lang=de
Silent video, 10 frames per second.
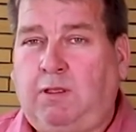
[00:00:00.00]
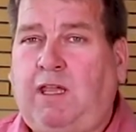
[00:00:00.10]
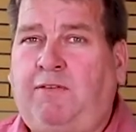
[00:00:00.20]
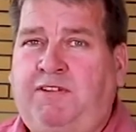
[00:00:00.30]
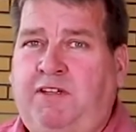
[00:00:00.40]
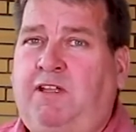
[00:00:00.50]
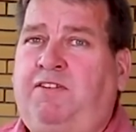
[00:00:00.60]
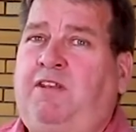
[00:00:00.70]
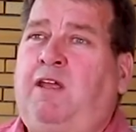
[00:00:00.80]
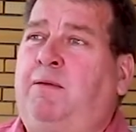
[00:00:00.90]
Ja, wir sind
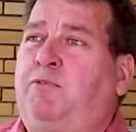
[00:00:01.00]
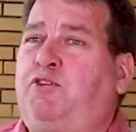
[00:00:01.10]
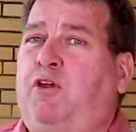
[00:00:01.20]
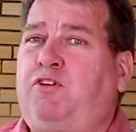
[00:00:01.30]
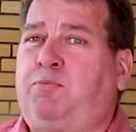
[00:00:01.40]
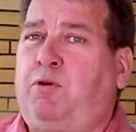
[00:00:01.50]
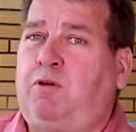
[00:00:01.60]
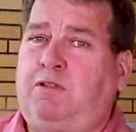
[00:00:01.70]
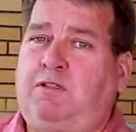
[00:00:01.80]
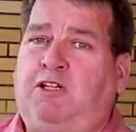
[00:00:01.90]
jetzt hier am Service
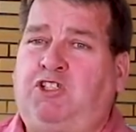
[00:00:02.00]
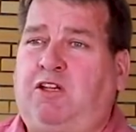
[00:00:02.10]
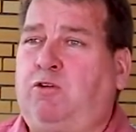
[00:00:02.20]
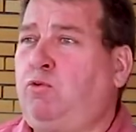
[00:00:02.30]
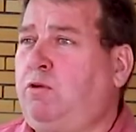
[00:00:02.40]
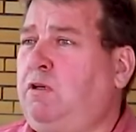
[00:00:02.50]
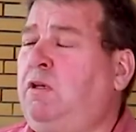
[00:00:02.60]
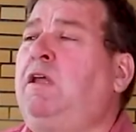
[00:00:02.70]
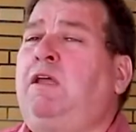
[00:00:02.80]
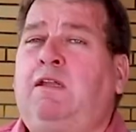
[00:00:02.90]
Point der Stadt
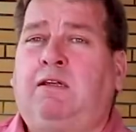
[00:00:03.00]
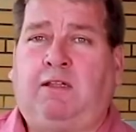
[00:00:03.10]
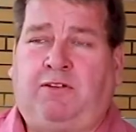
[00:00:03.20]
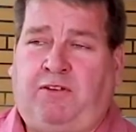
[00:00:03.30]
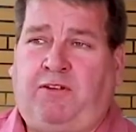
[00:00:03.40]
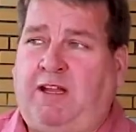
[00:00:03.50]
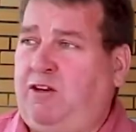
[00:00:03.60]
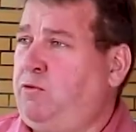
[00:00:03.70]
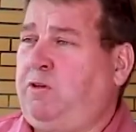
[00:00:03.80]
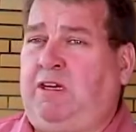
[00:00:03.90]
Lünen. Das ist
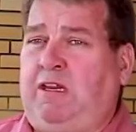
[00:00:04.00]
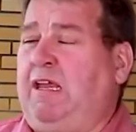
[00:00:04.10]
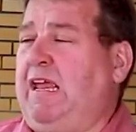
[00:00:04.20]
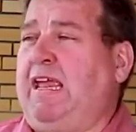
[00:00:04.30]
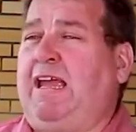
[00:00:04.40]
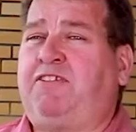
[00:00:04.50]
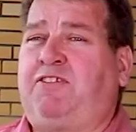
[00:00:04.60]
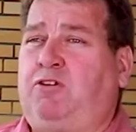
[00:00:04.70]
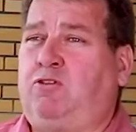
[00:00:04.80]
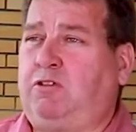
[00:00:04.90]
eigentlich so die
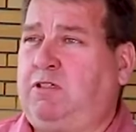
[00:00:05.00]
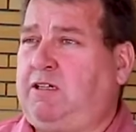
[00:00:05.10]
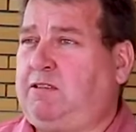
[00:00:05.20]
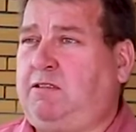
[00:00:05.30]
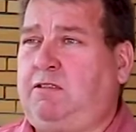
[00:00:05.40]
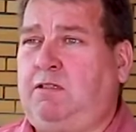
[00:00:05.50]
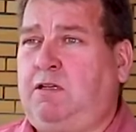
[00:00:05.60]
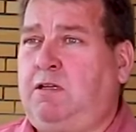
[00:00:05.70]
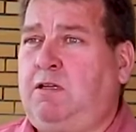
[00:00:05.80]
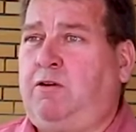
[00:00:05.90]
erste Kontakt
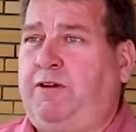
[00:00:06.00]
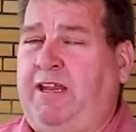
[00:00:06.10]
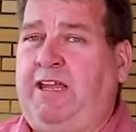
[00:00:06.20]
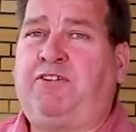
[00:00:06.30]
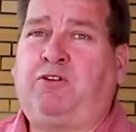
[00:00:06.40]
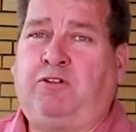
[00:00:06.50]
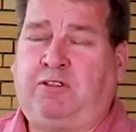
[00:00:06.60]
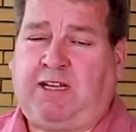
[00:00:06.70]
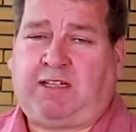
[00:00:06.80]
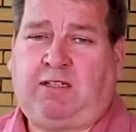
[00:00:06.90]
oder der erste
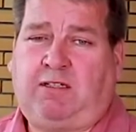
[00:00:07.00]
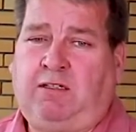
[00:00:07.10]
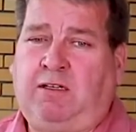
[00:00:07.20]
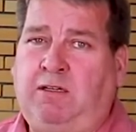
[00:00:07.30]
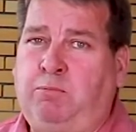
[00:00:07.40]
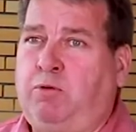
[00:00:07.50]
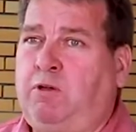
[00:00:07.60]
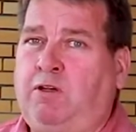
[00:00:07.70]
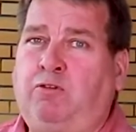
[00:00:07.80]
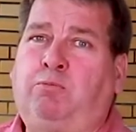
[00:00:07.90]
Kontakt, den die
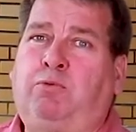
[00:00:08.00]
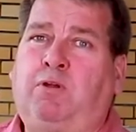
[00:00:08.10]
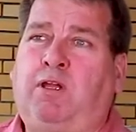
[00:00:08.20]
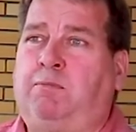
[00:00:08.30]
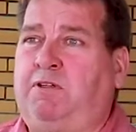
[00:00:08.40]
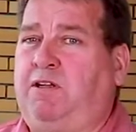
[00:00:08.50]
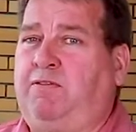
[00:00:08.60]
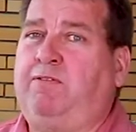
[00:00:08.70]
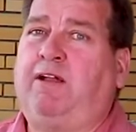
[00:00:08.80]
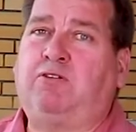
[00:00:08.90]
Bürgerinnen und Bürger mit der
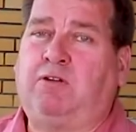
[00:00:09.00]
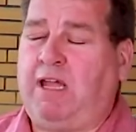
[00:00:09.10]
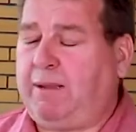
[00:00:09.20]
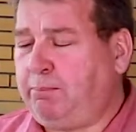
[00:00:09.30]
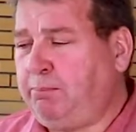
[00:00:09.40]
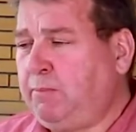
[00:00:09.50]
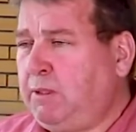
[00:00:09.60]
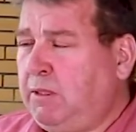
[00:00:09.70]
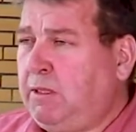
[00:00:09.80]
Verwaltung haben.